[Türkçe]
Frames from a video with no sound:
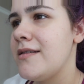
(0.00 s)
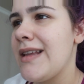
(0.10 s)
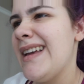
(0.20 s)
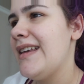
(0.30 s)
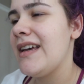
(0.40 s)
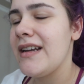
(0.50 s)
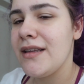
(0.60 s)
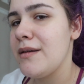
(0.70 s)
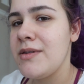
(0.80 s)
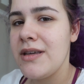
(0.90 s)
sanki
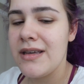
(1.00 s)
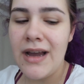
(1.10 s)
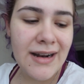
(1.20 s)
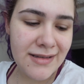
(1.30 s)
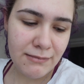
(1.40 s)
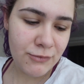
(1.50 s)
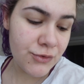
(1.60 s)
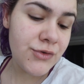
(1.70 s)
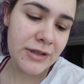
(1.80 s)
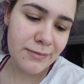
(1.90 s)
herhangi bir şey yersem
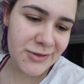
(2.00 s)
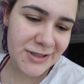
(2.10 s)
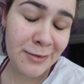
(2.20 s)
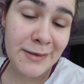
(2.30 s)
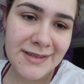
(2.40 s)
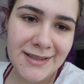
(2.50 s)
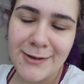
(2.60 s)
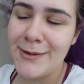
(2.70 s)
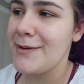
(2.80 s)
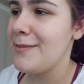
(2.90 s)
kusacakmış gibi
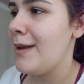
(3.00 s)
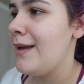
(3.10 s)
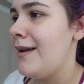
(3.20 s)
hissediyorum.